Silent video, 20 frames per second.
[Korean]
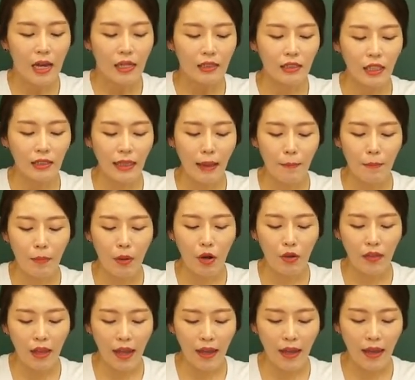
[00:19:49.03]
근데
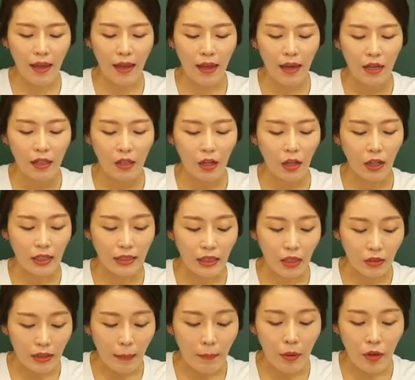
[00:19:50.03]
3번에
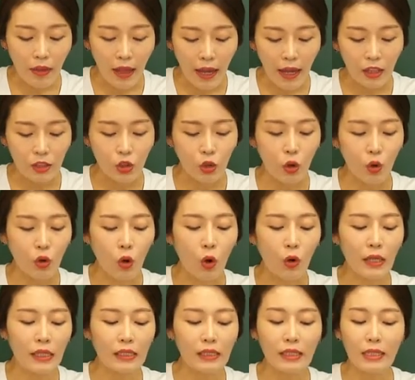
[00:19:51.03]
아, 3번에 아, 때
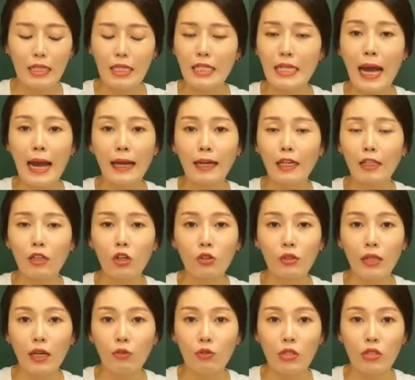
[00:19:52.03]
거의 쓰이지 않게
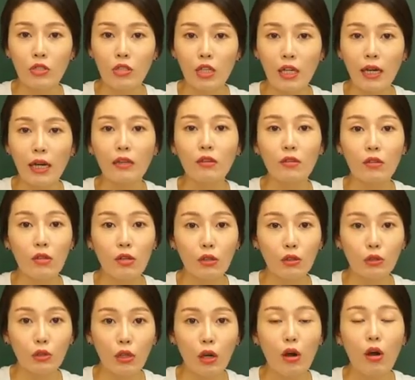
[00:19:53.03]
되었다고 했으니까
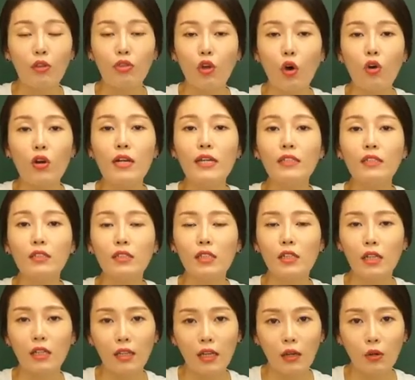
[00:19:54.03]
틀렸죠? 널리
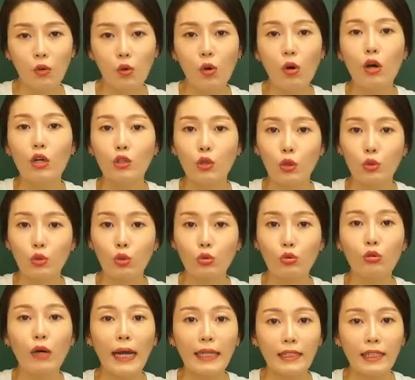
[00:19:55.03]
쓰이게 됐고
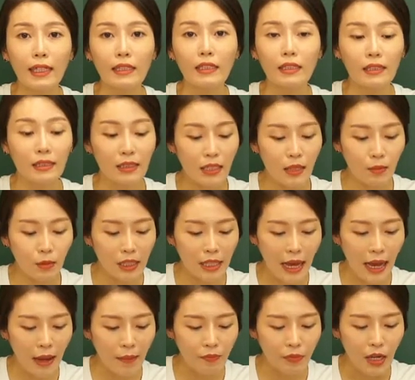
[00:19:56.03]
전초도 아직까지
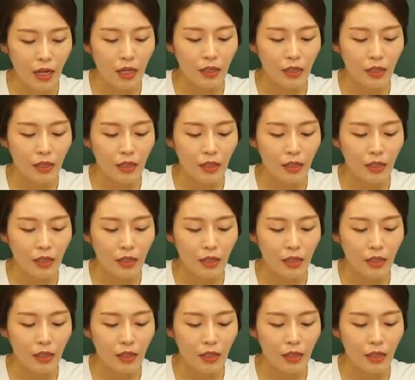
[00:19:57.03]
쓰입니다.